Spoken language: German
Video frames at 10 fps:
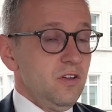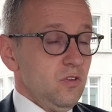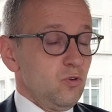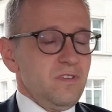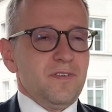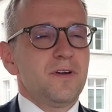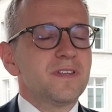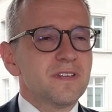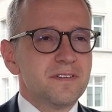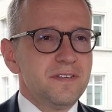Nun, wir
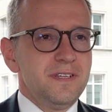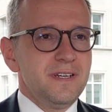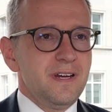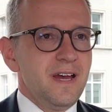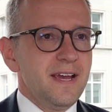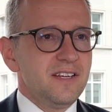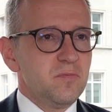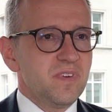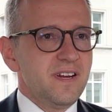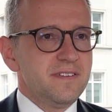erwarten, dass die
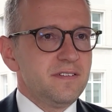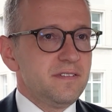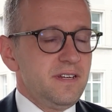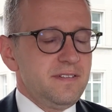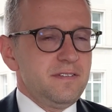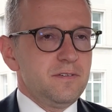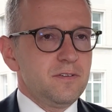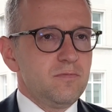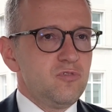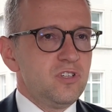Eigenheimpreise das nächste
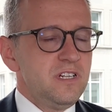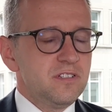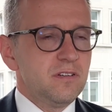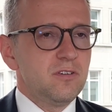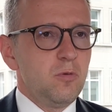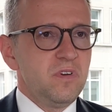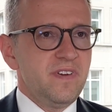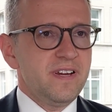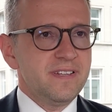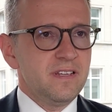Jahr zum Stillstand kommen
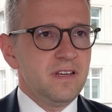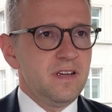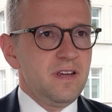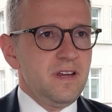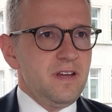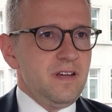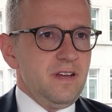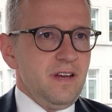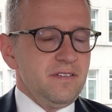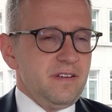werden.
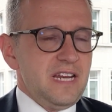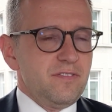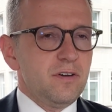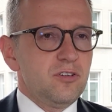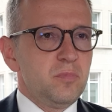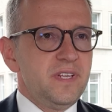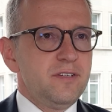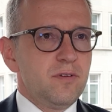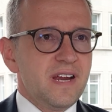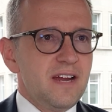Aus einer einfachen
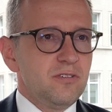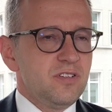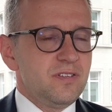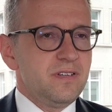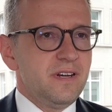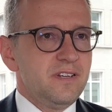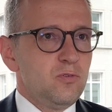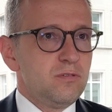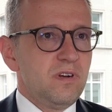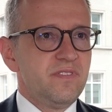Überlegung heraus, ein
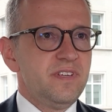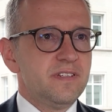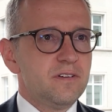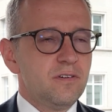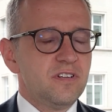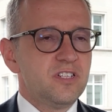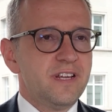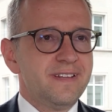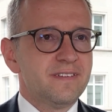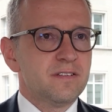hochqualifizierter
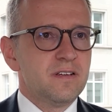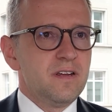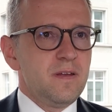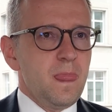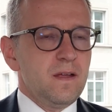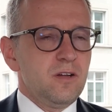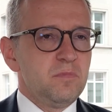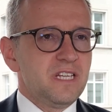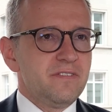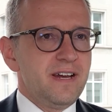Angestellter kann
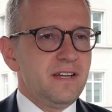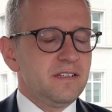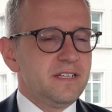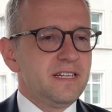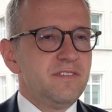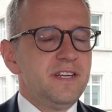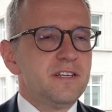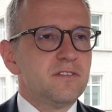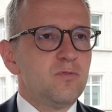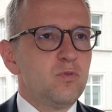mittlerweile ein Drittel
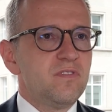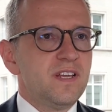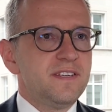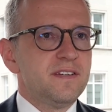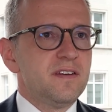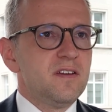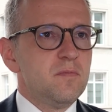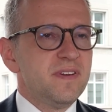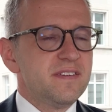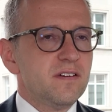weniger Wohnfläche
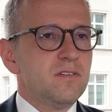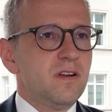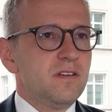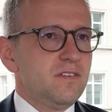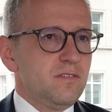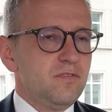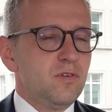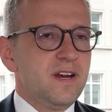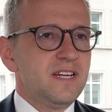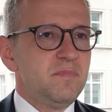bezahlen als noch
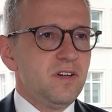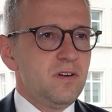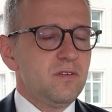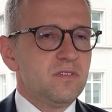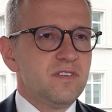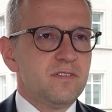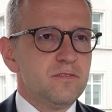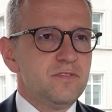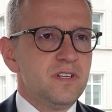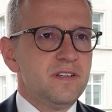vor einem Jahr und das
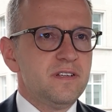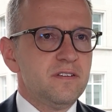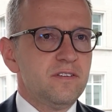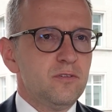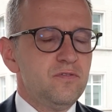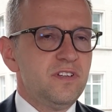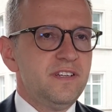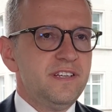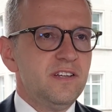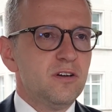dürfte, das dürfte
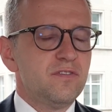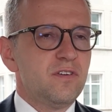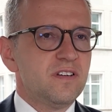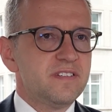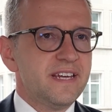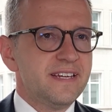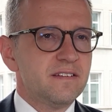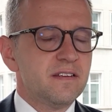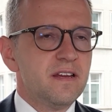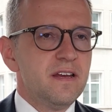die Nachfrage
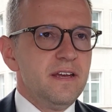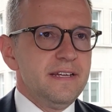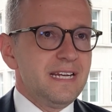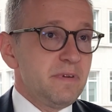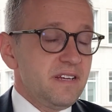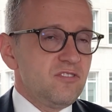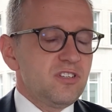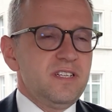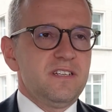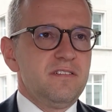senken. In einem ersten
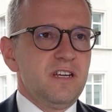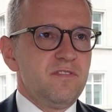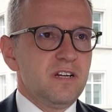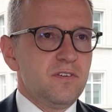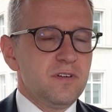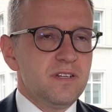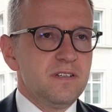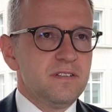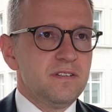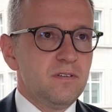Schritt werden wir erwarten,
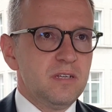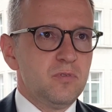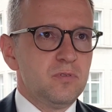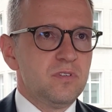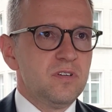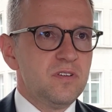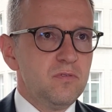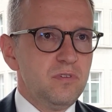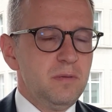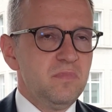dass das Angebot
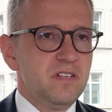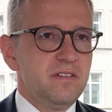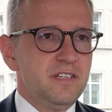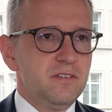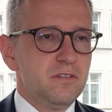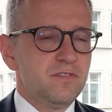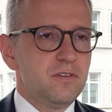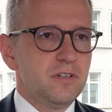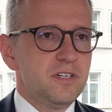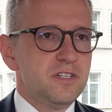zunimmt, weil die
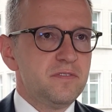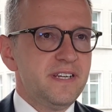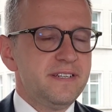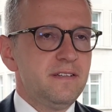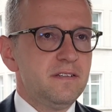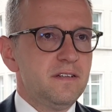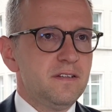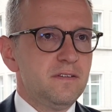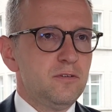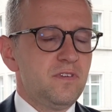Nachfrage schwächelt.
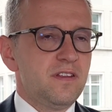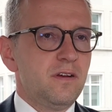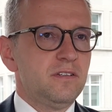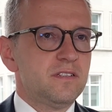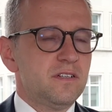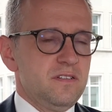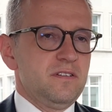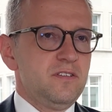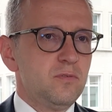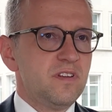Dann dürfte die Zahl der
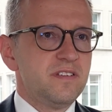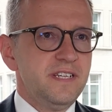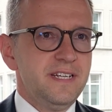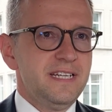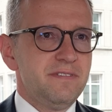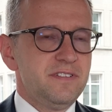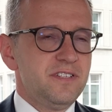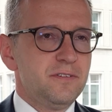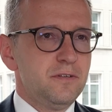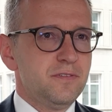Transaktionen sinken, weil
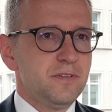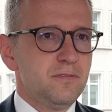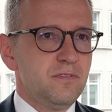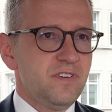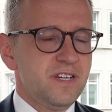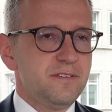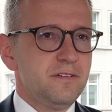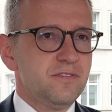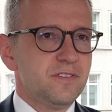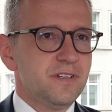sich Käufer und
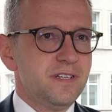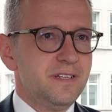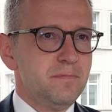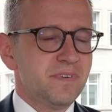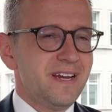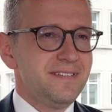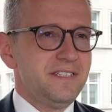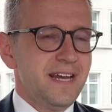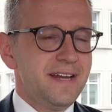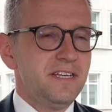Verkäufer im Preis
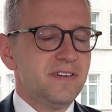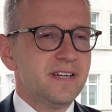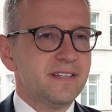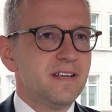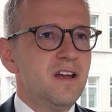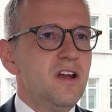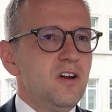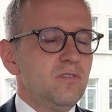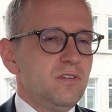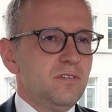nicht einig werden.
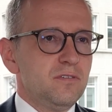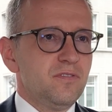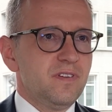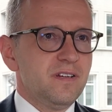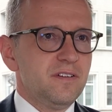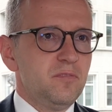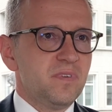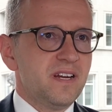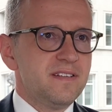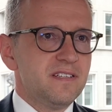Und dann dürften auch die
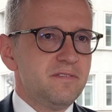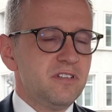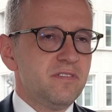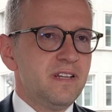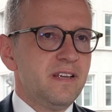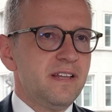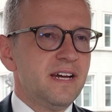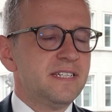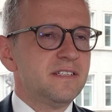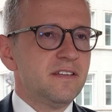Preise eventuell
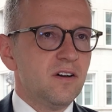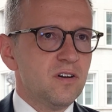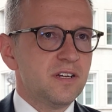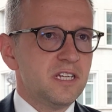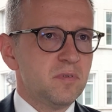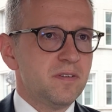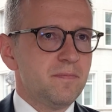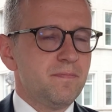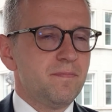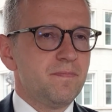leicht nachgeben.
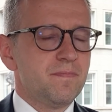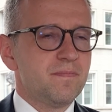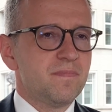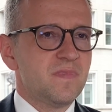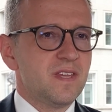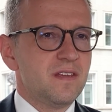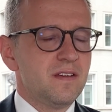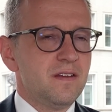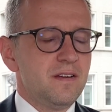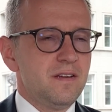
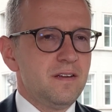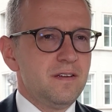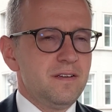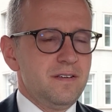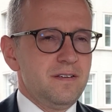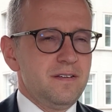Wie stark müssen